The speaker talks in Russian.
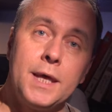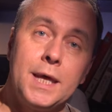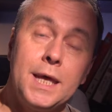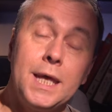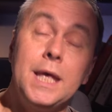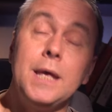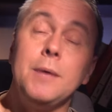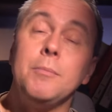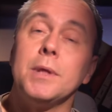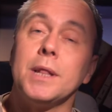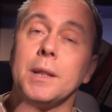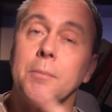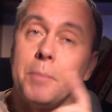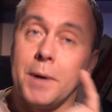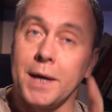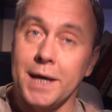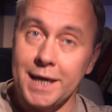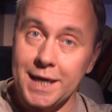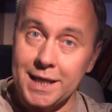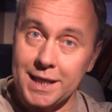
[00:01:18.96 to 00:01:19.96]
И именно
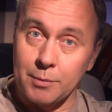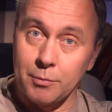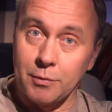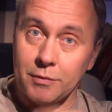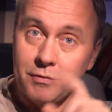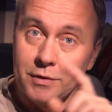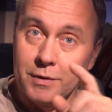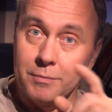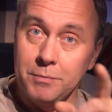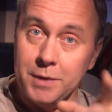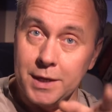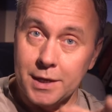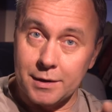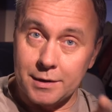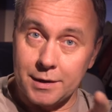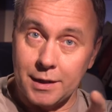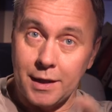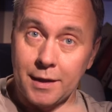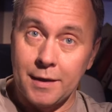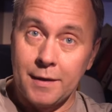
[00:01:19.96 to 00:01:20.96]
поэтому вы
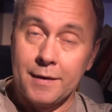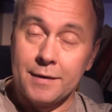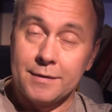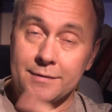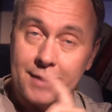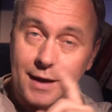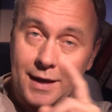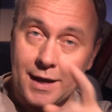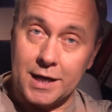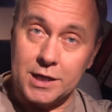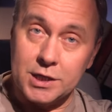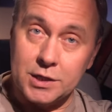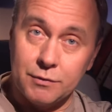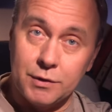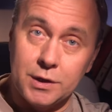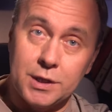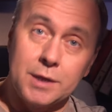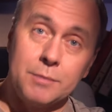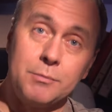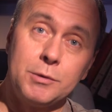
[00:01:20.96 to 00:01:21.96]
мирно
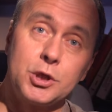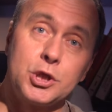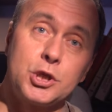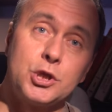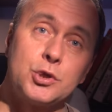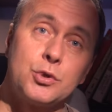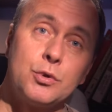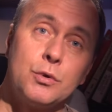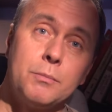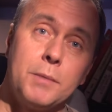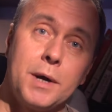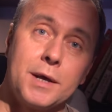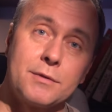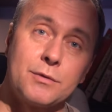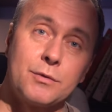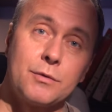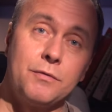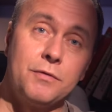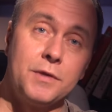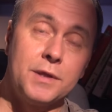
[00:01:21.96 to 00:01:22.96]
закачиваете мышечную
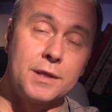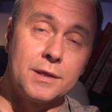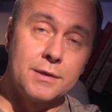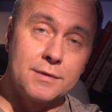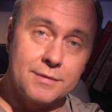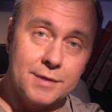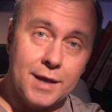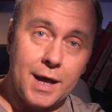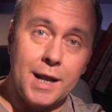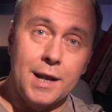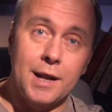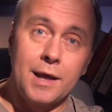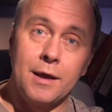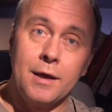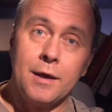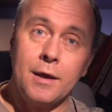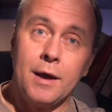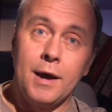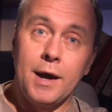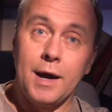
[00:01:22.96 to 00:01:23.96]
массу в
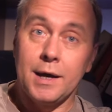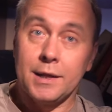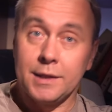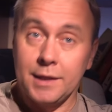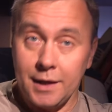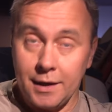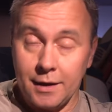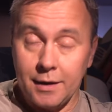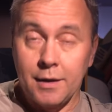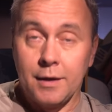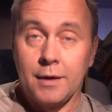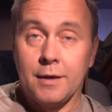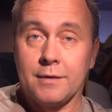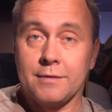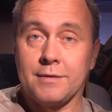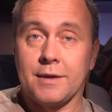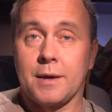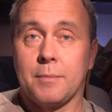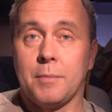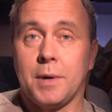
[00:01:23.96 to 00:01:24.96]
фитнес-зале, а она
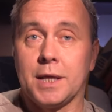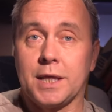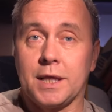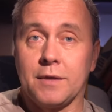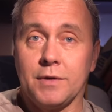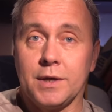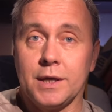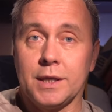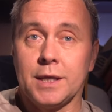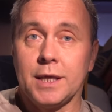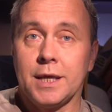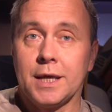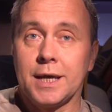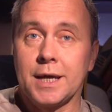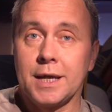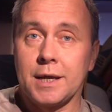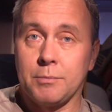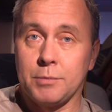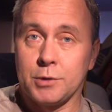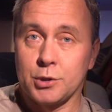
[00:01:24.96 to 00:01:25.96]
зарабатывает
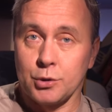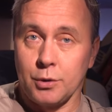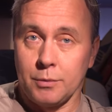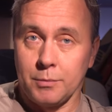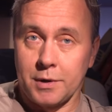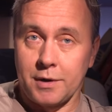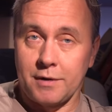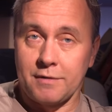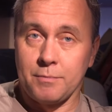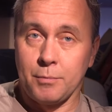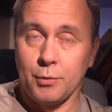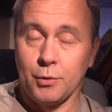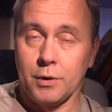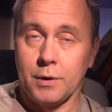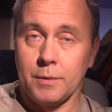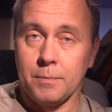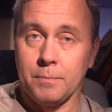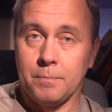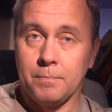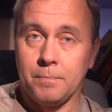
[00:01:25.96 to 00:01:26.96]
грабежом и
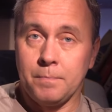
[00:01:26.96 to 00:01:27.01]
разбоем.